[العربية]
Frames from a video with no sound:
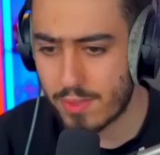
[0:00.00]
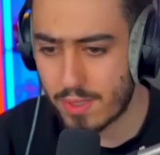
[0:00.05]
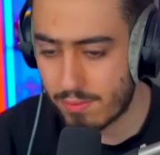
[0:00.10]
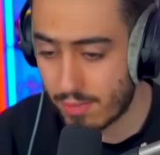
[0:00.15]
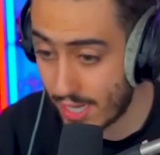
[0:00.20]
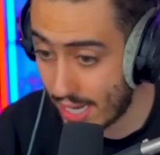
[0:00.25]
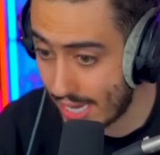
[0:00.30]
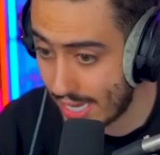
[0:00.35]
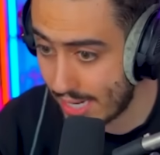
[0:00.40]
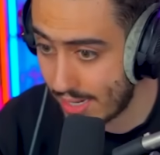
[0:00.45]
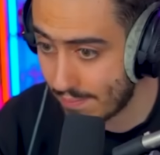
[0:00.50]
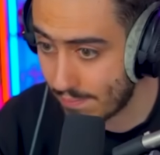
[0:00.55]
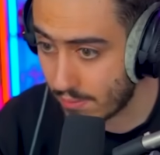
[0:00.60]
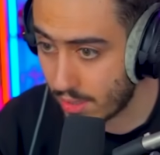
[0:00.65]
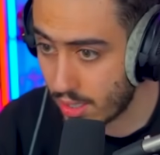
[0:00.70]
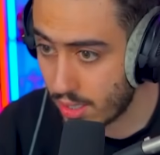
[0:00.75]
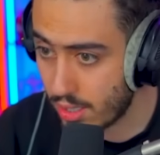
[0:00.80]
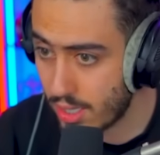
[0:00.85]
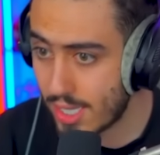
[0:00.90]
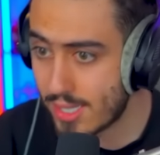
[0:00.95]
في في عالم
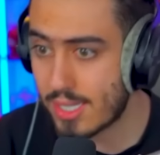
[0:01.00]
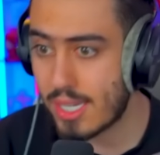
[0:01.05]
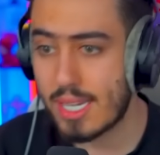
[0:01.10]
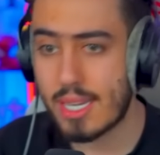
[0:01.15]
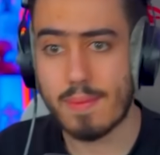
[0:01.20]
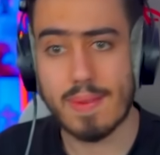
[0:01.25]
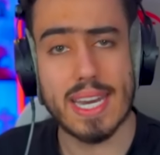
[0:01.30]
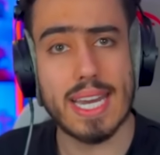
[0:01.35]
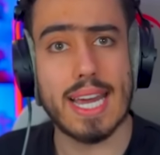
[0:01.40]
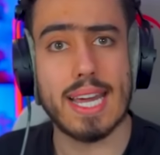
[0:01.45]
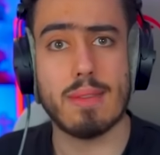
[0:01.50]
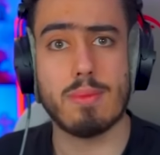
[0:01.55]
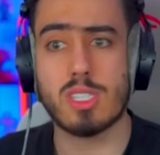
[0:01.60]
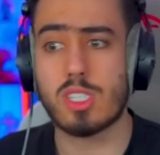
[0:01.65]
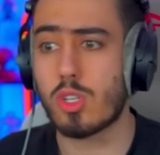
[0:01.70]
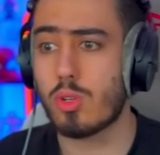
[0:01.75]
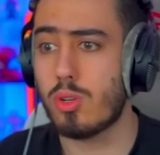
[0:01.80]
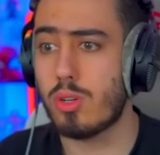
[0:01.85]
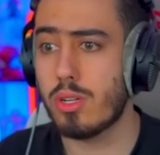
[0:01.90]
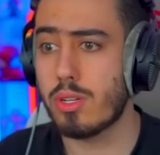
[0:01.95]
لا تقول لي كمان عالم
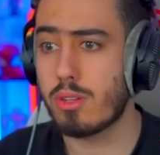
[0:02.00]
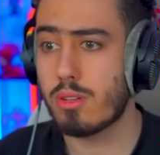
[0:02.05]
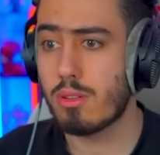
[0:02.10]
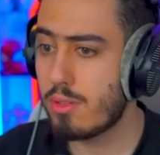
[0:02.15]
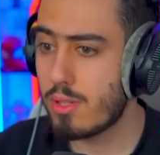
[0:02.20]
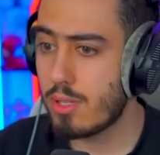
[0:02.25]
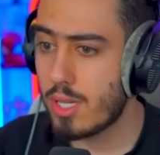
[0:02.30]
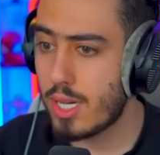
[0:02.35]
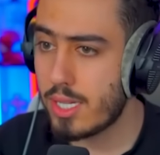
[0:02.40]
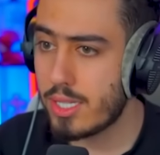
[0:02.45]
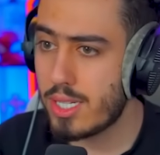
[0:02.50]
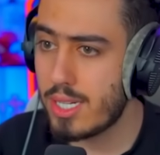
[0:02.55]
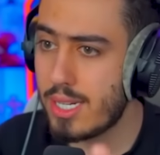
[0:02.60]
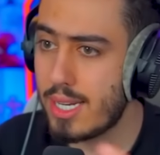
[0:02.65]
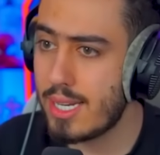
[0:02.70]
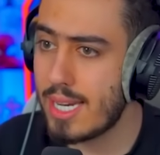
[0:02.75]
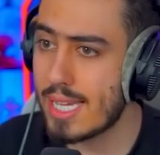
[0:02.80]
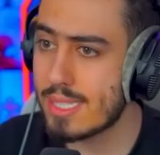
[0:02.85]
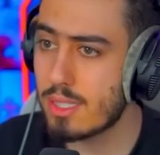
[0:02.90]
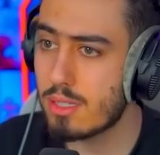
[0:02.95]
ينزلوا هون
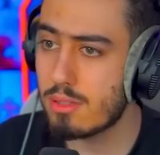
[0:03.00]
لا ت...